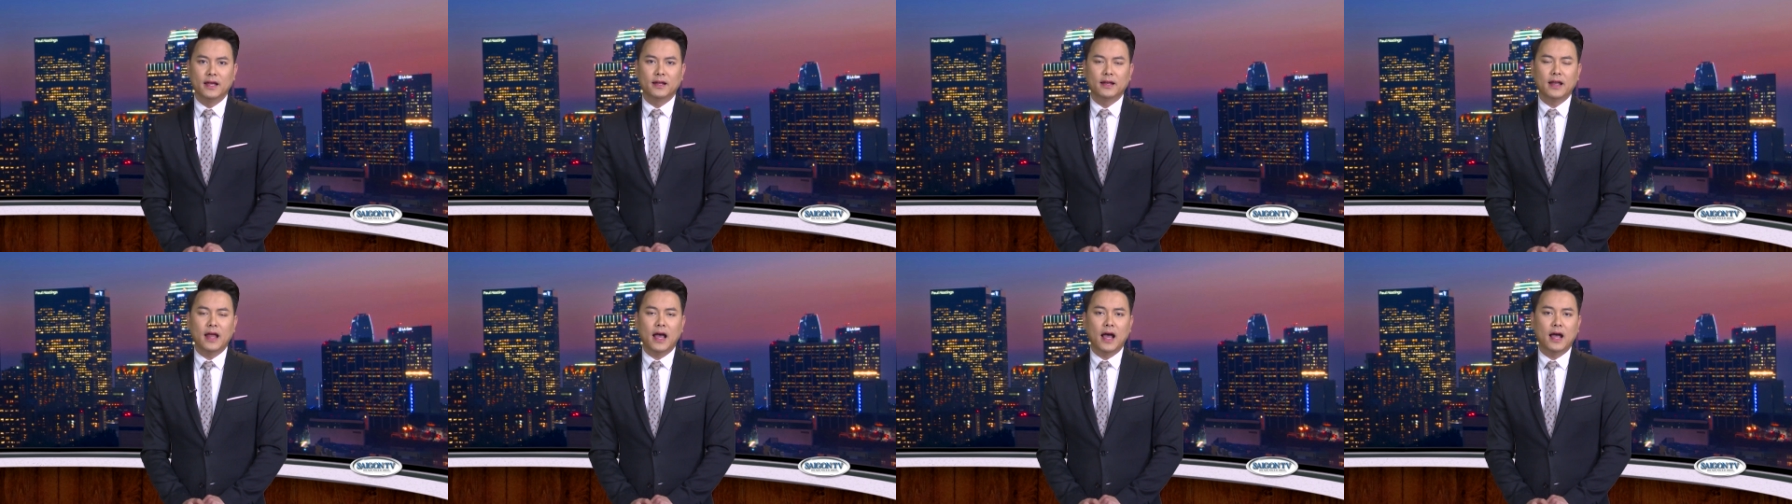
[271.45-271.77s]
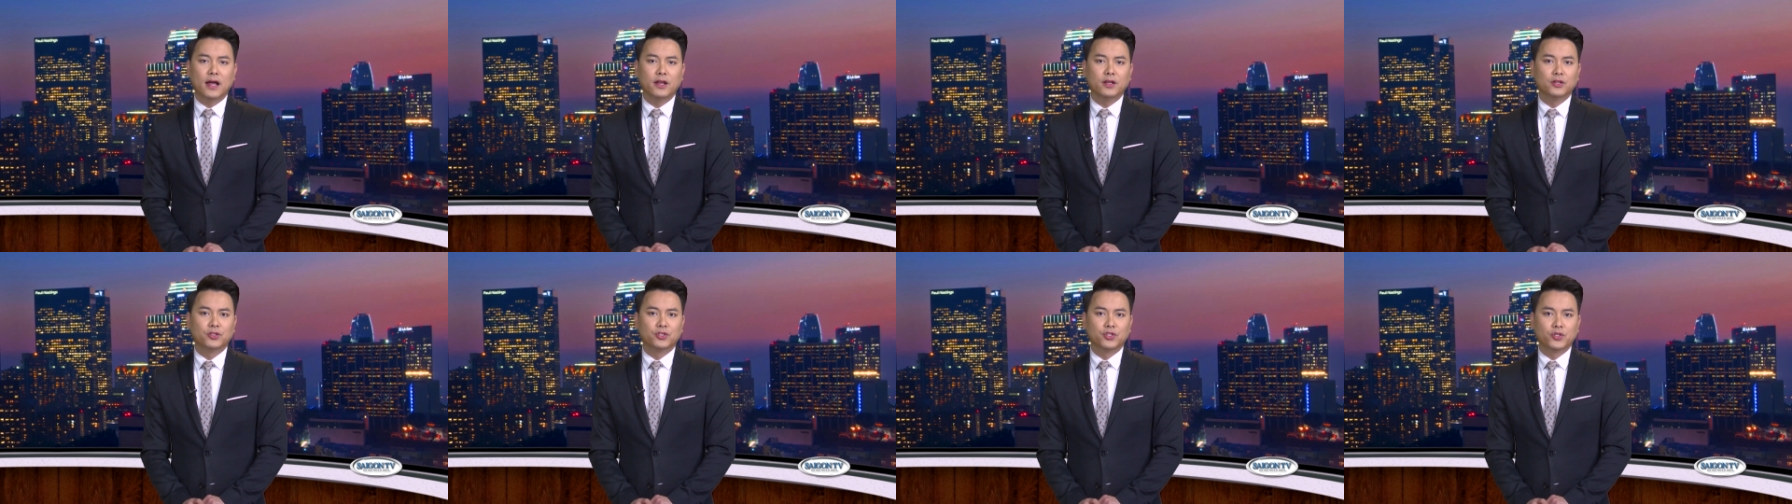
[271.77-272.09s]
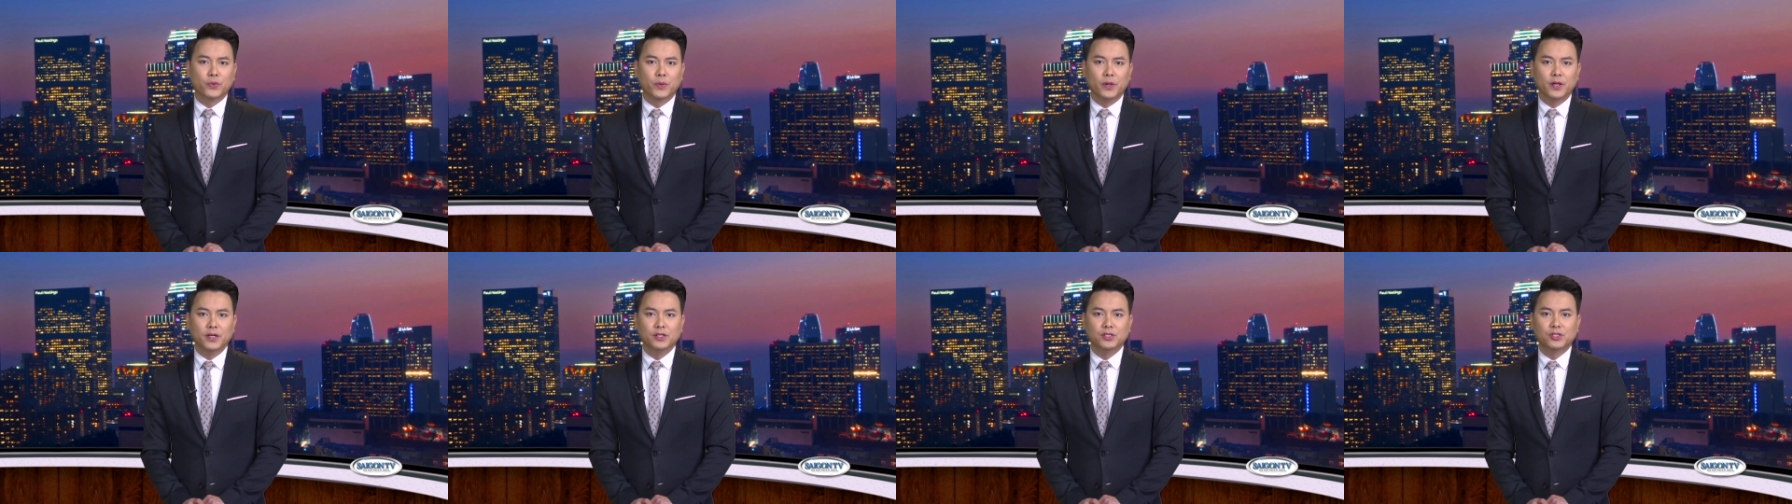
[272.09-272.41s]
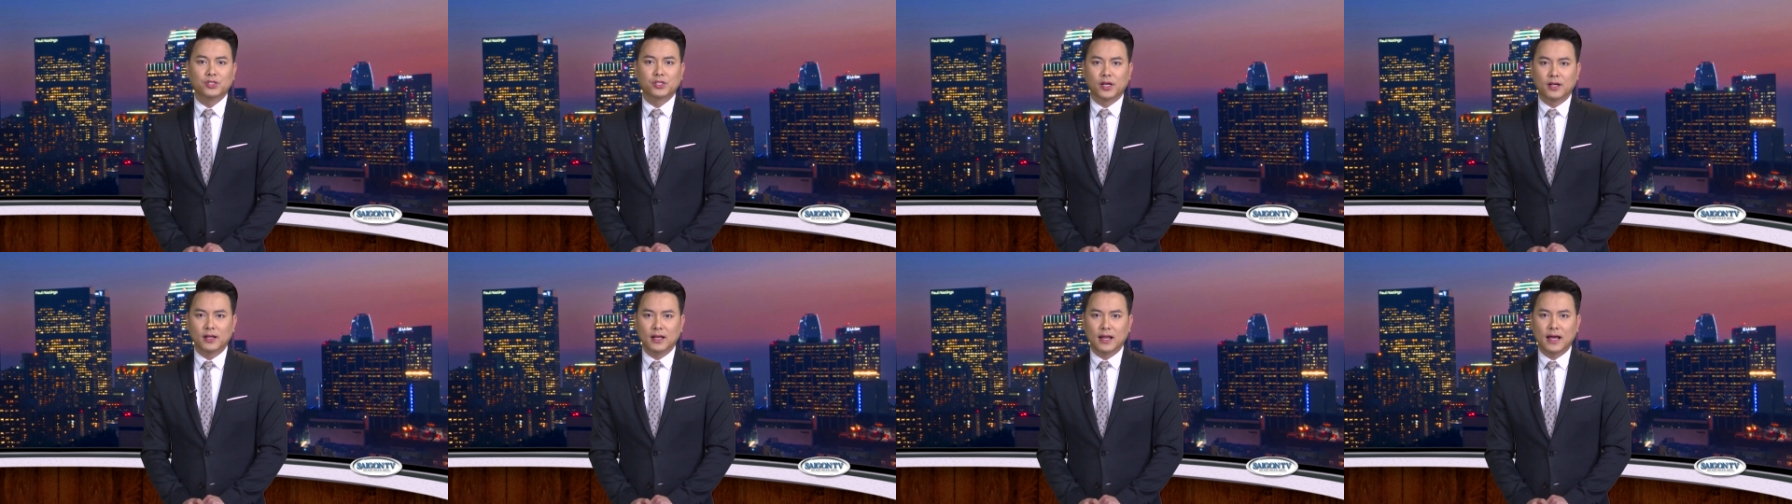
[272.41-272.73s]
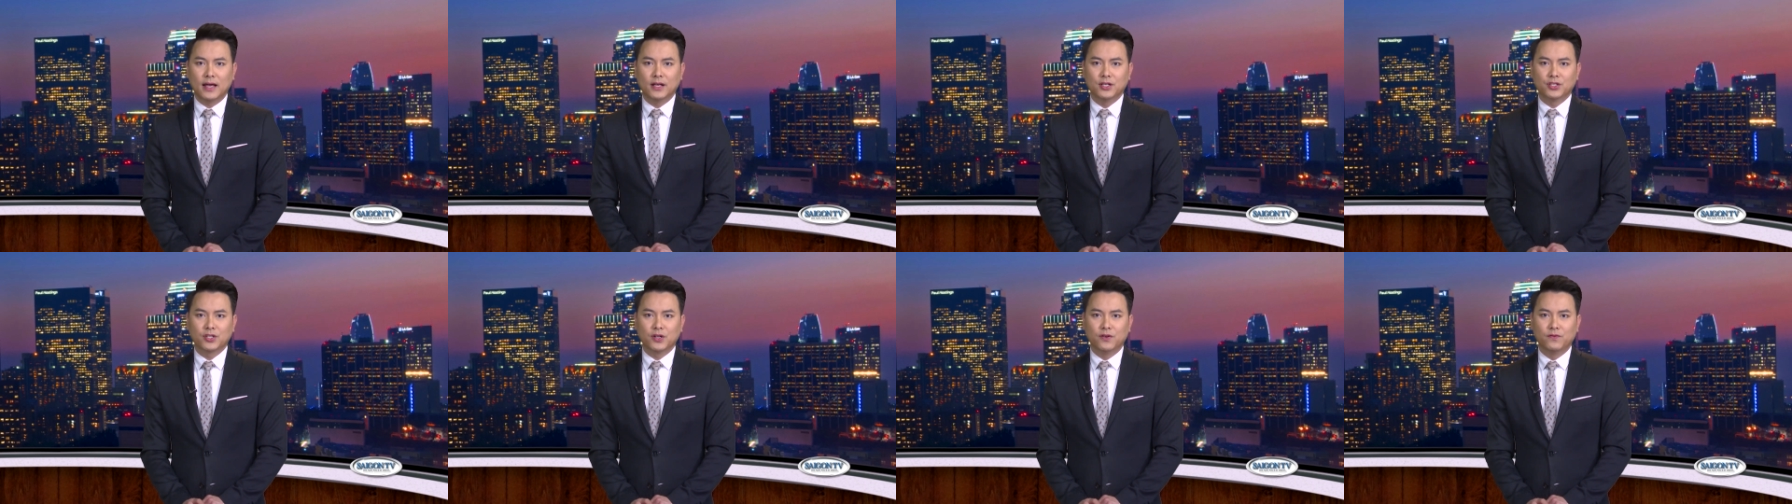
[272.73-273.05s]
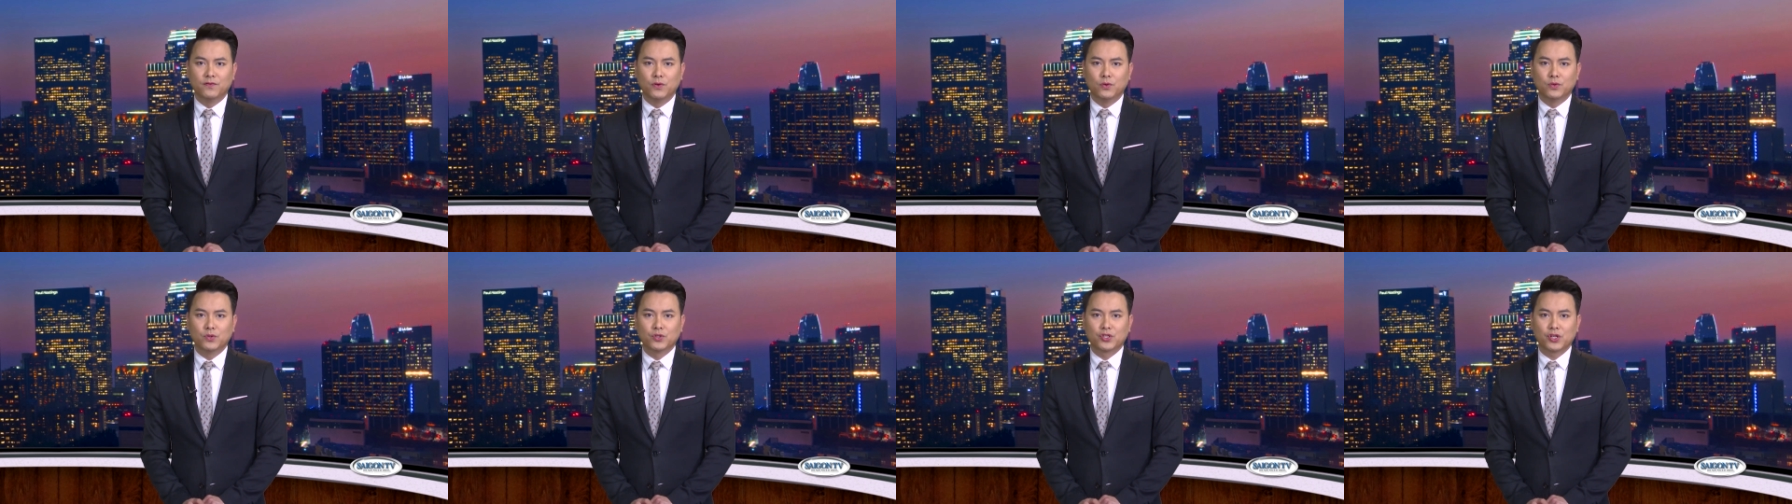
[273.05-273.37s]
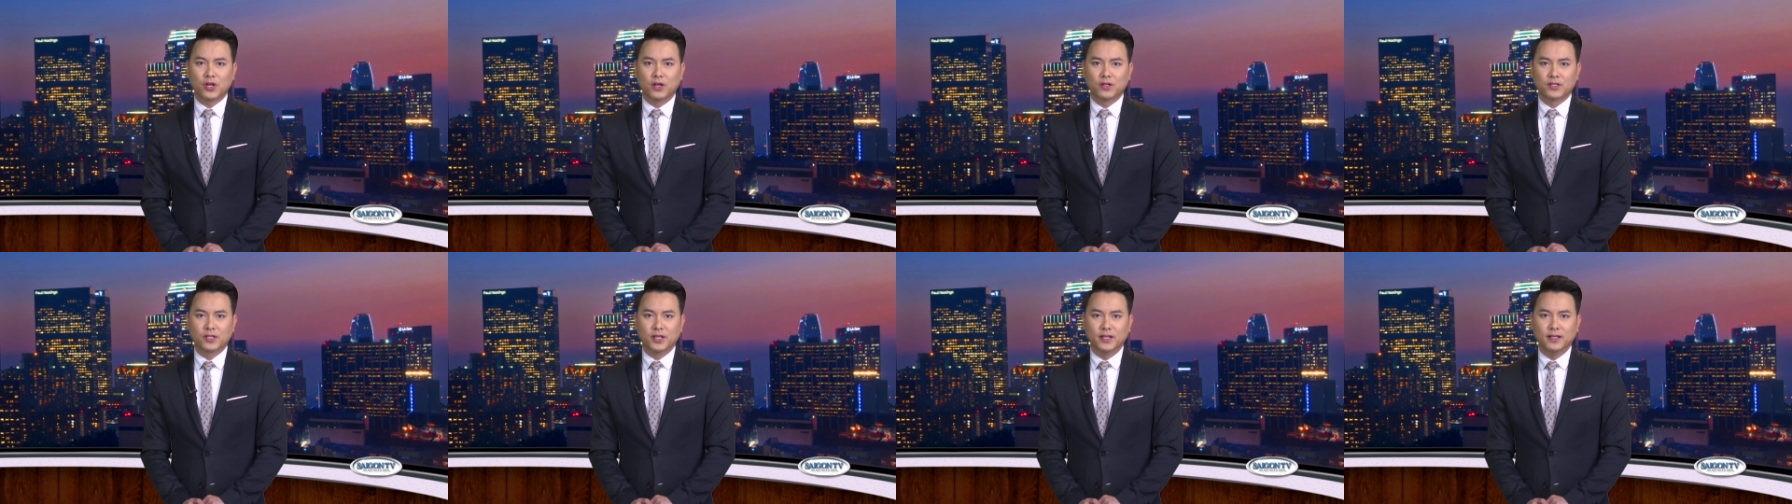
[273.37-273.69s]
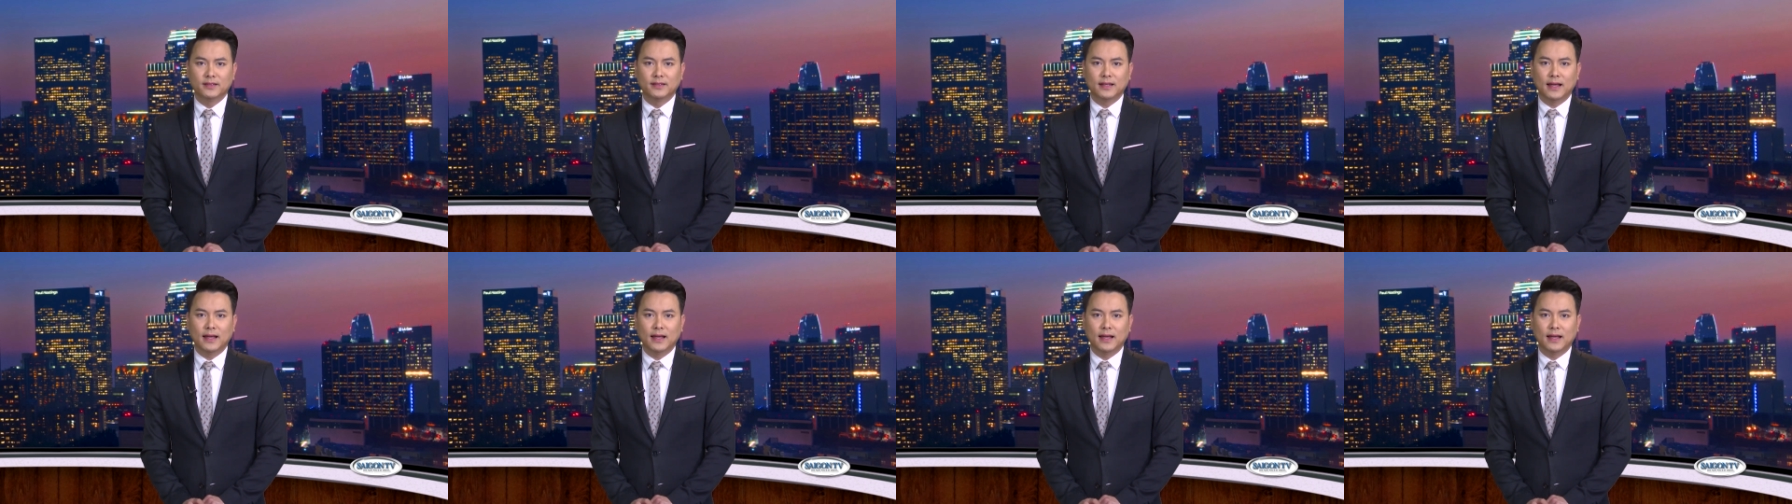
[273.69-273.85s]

đã được chú ý trở lại sau vụ rò rỉ